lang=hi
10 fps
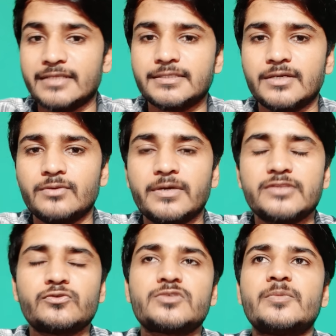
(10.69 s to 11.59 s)
बात करूंगा
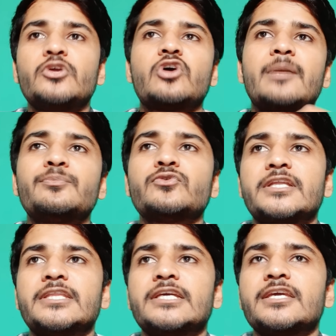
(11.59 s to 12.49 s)
तो इस वीडियो को आप
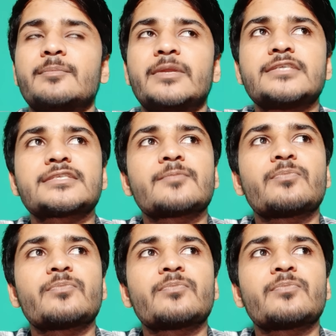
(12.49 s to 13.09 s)
पूरा देखिएगा प्लीज़